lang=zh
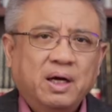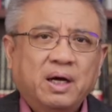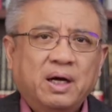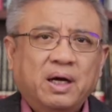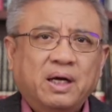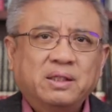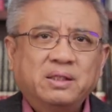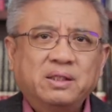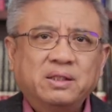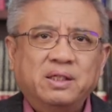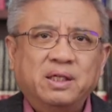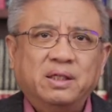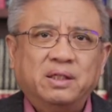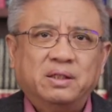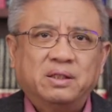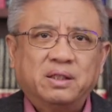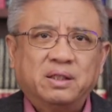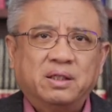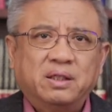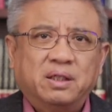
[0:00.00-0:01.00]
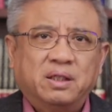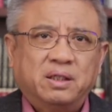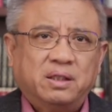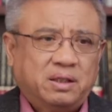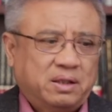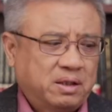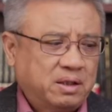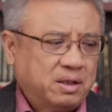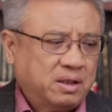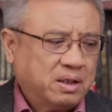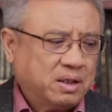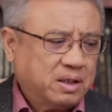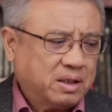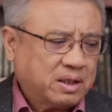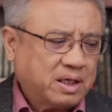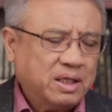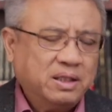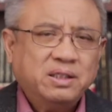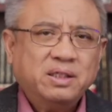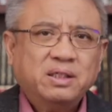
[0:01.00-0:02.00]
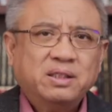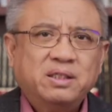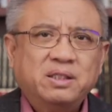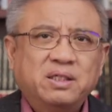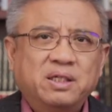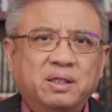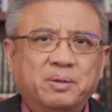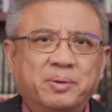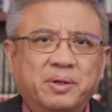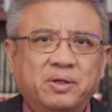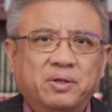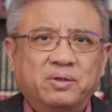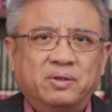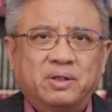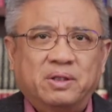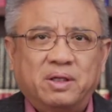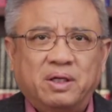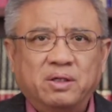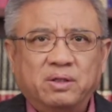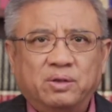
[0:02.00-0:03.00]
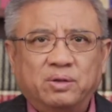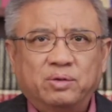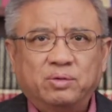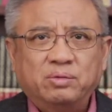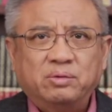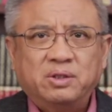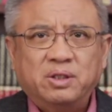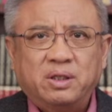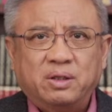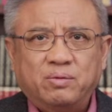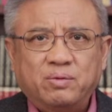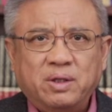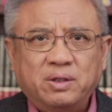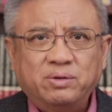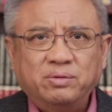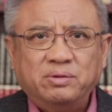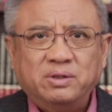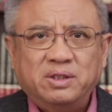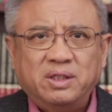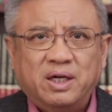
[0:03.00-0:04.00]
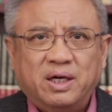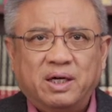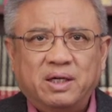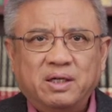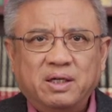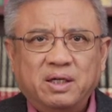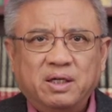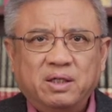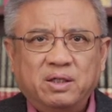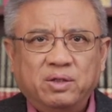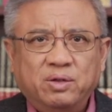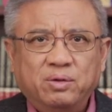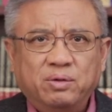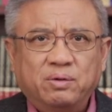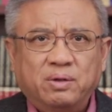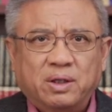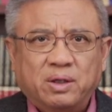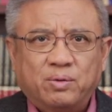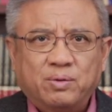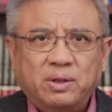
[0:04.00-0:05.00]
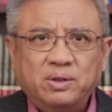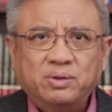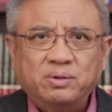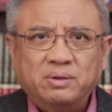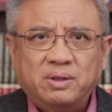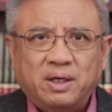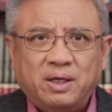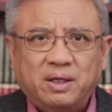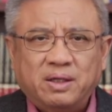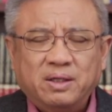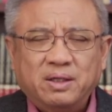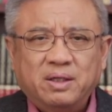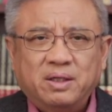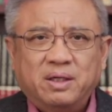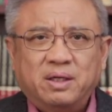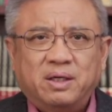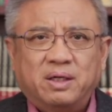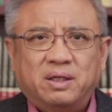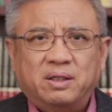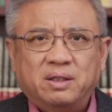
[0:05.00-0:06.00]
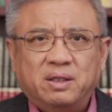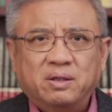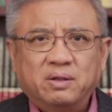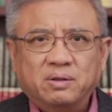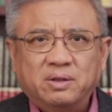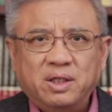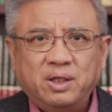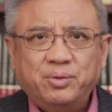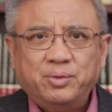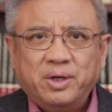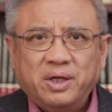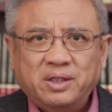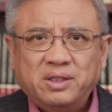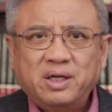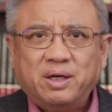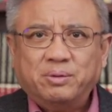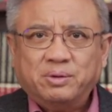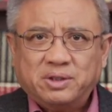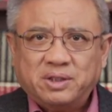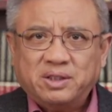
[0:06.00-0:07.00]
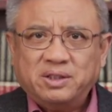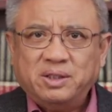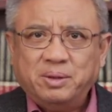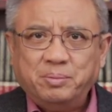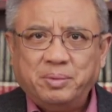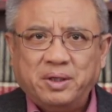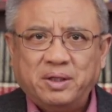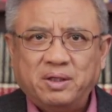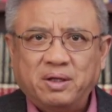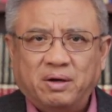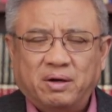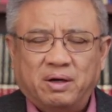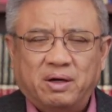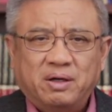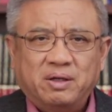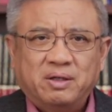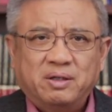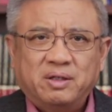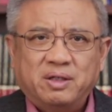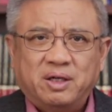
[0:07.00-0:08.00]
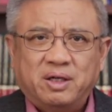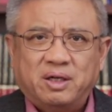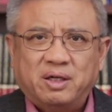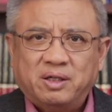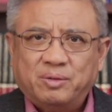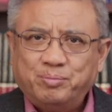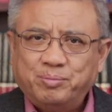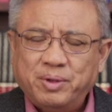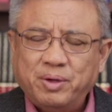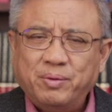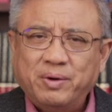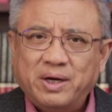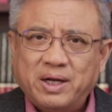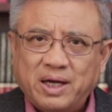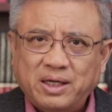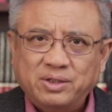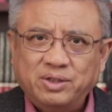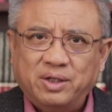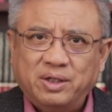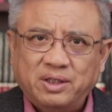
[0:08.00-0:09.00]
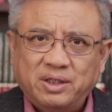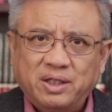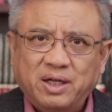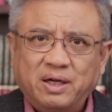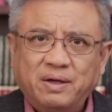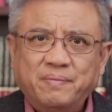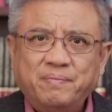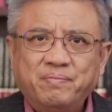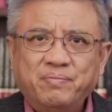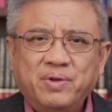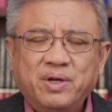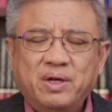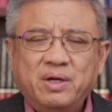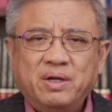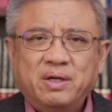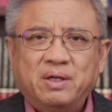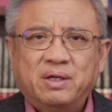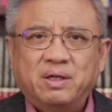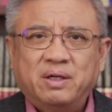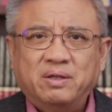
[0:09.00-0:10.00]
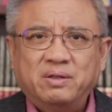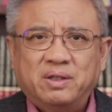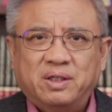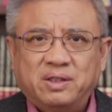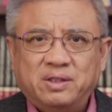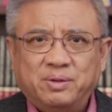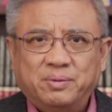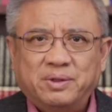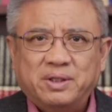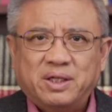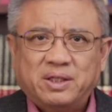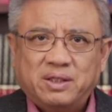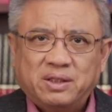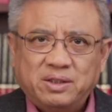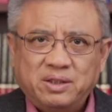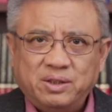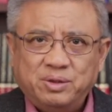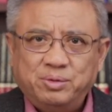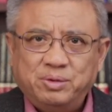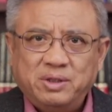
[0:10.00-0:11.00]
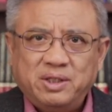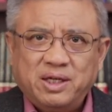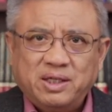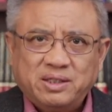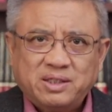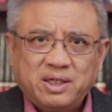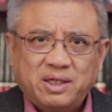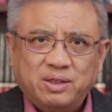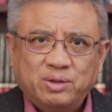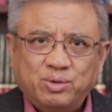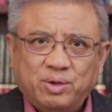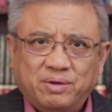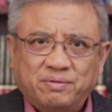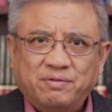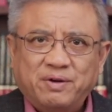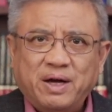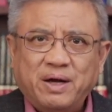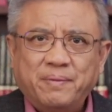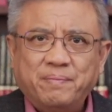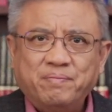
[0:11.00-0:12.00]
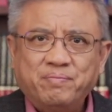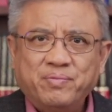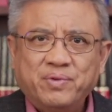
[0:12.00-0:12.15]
还是请这个干净世界的朋友呢能够注册关注一下，油管的观众呢能够订阅一下我这个新频道，别忘了按小铃铛，然后呢希望大家继续点赞和转发，